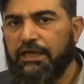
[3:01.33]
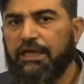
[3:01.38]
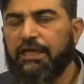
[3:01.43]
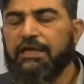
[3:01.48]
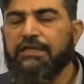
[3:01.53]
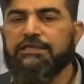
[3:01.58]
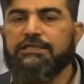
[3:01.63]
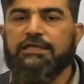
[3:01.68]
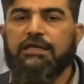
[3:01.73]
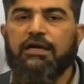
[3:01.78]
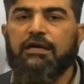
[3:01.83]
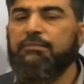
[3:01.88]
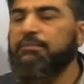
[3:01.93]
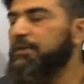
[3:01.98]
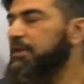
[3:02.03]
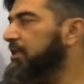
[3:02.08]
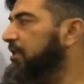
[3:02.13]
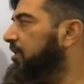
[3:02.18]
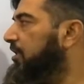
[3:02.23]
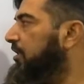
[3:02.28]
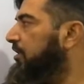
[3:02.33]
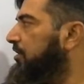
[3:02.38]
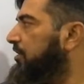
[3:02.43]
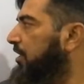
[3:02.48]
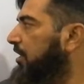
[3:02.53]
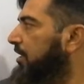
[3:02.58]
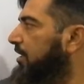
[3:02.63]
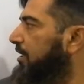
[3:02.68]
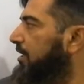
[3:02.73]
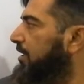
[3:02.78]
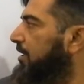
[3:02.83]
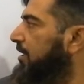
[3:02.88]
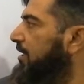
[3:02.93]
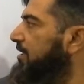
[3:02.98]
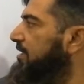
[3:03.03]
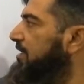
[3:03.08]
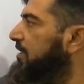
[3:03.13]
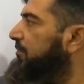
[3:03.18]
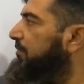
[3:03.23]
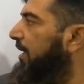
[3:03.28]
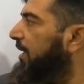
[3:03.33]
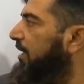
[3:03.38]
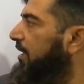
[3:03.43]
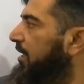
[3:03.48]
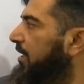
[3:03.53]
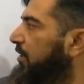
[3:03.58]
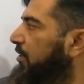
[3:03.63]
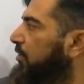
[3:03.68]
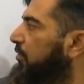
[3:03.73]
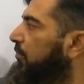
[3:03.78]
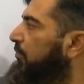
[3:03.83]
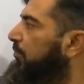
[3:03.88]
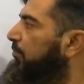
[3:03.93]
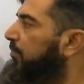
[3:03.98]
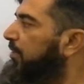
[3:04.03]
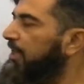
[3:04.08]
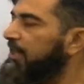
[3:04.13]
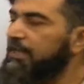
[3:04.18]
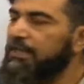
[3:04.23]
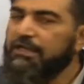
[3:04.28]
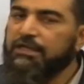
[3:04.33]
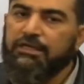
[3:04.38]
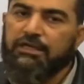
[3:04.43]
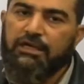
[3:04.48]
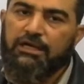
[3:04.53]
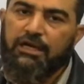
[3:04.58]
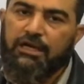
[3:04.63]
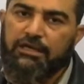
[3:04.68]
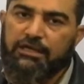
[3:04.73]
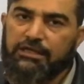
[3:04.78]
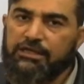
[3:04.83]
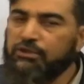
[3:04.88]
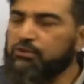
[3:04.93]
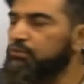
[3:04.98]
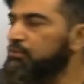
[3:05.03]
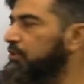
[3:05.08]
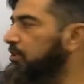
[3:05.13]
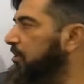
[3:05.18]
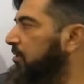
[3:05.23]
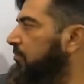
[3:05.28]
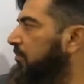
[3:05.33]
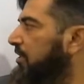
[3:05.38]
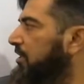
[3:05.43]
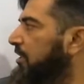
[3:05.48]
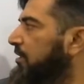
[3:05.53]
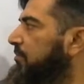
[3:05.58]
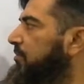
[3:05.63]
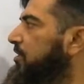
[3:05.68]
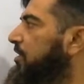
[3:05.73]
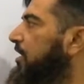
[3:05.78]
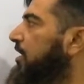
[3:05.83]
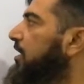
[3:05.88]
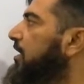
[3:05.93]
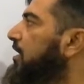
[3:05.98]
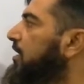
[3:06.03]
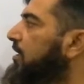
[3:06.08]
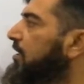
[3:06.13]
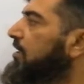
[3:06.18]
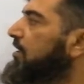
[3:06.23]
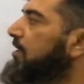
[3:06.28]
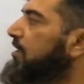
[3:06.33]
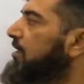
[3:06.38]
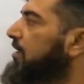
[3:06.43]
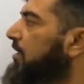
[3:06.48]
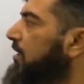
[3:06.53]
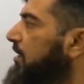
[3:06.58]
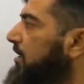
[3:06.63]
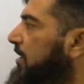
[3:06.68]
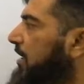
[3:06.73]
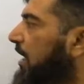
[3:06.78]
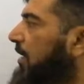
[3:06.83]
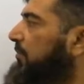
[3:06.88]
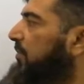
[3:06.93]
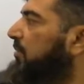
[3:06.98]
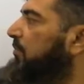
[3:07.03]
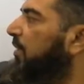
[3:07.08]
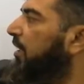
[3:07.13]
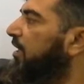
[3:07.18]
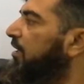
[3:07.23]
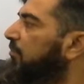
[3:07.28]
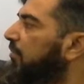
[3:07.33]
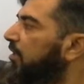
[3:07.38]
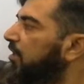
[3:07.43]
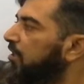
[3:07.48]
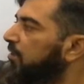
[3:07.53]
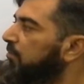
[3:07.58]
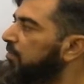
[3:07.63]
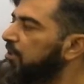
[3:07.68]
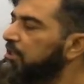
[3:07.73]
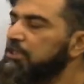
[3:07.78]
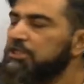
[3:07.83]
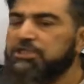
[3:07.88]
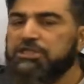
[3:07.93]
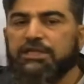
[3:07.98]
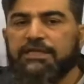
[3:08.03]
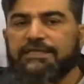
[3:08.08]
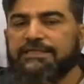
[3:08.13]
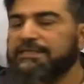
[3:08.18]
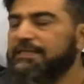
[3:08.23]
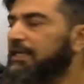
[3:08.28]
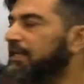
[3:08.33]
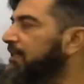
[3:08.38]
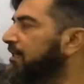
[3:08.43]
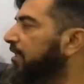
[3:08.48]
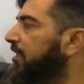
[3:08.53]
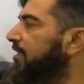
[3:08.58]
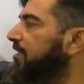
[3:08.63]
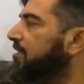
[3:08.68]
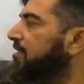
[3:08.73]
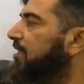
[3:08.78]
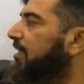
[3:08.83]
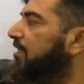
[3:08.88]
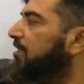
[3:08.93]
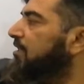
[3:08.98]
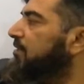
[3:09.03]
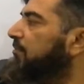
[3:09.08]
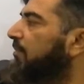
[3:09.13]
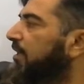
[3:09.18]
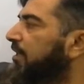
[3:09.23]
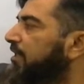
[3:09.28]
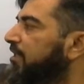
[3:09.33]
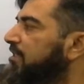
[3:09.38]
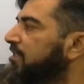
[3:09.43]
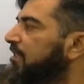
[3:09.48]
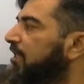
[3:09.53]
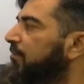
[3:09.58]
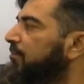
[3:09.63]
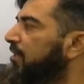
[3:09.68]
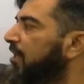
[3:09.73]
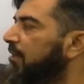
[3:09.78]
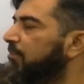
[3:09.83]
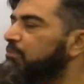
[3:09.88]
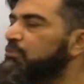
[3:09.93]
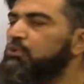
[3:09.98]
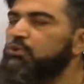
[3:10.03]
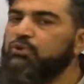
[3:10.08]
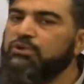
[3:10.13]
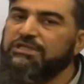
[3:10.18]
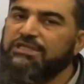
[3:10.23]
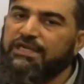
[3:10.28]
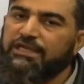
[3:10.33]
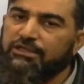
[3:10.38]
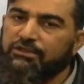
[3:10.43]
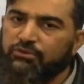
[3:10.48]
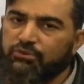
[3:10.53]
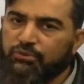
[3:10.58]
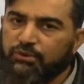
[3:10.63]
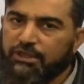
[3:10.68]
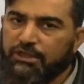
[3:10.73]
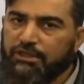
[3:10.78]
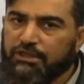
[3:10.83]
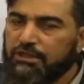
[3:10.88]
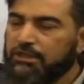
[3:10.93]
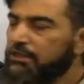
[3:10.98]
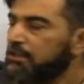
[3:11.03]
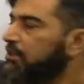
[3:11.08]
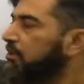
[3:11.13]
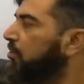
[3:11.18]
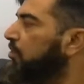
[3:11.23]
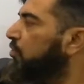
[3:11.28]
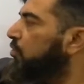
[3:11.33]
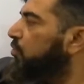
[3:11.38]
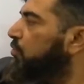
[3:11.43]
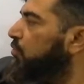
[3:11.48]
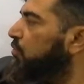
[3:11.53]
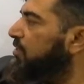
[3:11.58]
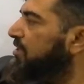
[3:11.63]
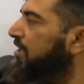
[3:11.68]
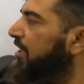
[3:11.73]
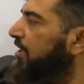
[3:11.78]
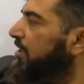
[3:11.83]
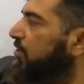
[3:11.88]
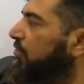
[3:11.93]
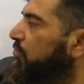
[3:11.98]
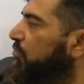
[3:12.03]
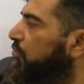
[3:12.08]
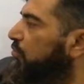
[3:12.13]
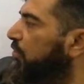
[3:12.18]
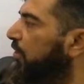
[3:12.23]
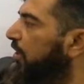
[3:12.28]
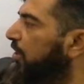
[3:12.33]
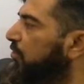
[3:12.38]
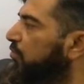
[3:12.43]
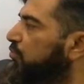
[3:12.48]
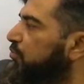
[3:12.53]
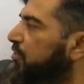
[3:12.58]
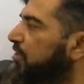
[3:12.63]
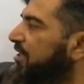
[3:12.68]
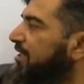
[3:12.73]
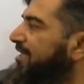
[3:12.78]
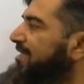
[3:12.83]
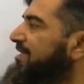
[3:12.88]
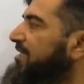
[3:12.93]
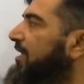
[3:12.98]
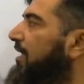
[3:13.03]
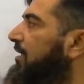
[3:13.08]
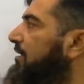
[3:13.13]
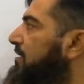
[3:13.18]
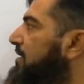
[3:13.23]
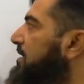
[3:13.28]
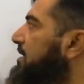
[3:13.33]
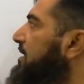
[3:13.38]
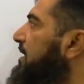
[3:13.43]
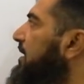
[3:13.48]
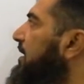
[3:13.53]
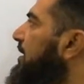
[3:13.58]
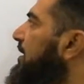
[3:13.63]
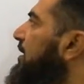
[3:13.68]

एक जगह पे इकट्ठे लिखने से पहले ब्रैकेट लगानी होगी मतलब ये नहीं कि यहाँ पे बाहर मल्टीप्लिकेशन का साइन है साथ ही माइनस का भी अब दो साइन हो गए दो साइन को एक दूसरे के साथ जैसे